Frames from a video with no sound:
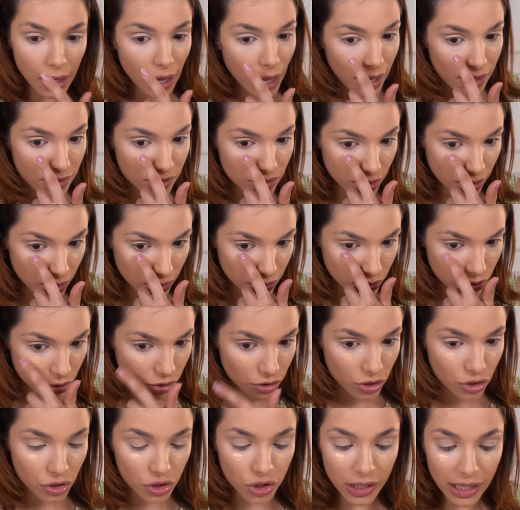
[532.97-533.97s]
A gente,
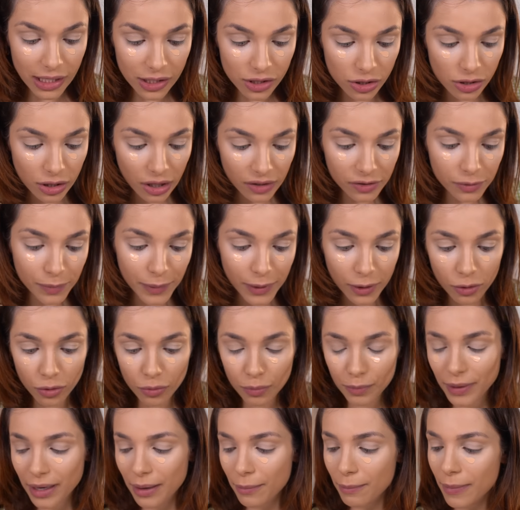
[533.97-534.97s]
a gente já sofre para
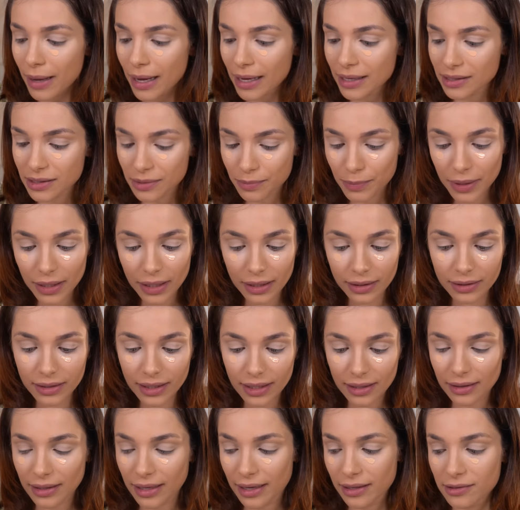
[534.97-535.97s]
comprar base pela
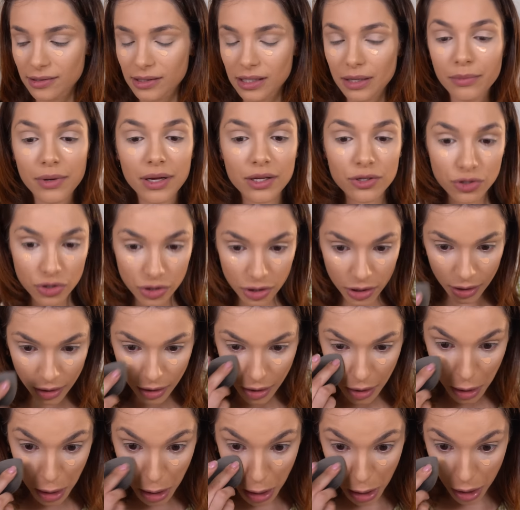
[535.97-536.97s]
internet. Você imagina
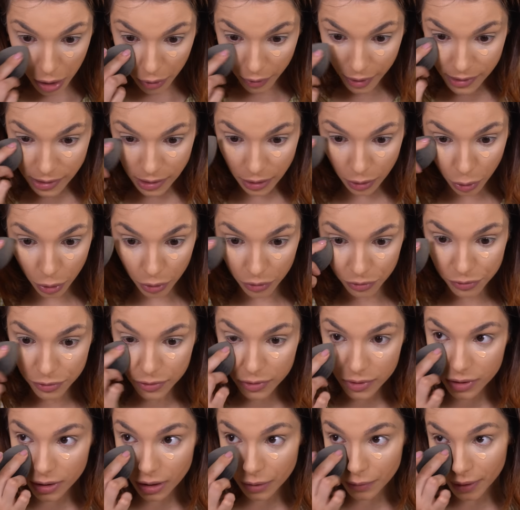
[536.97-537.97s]
com essa
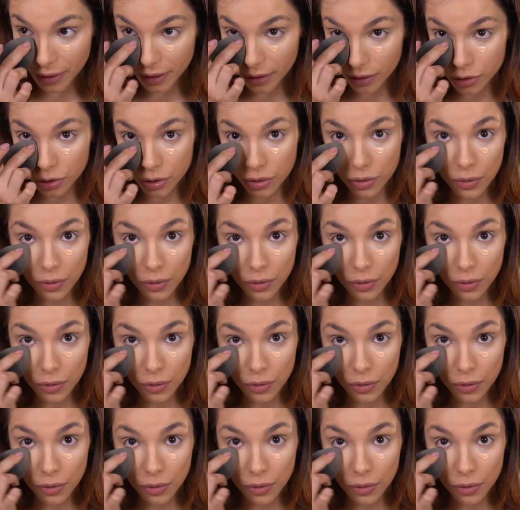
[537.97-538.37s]
confusão aqui de